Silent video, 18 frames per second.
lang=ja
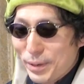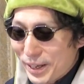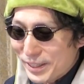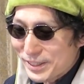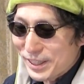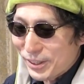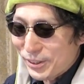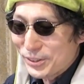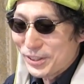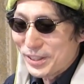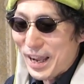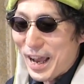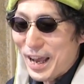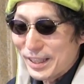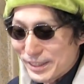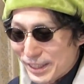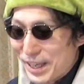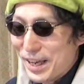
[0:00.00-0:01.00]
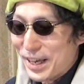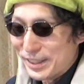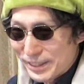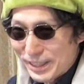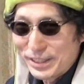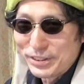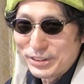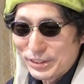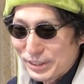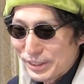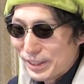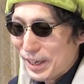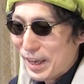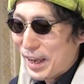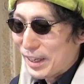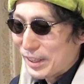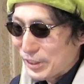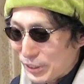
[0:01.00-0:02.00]
イベガチャごとにはさんはさん
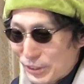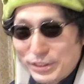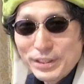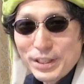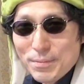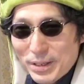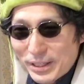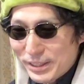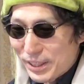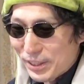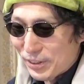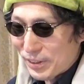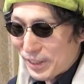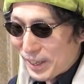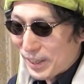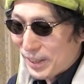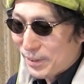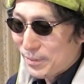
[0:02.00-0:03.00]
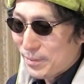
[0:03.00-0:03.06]
言ってますけどね。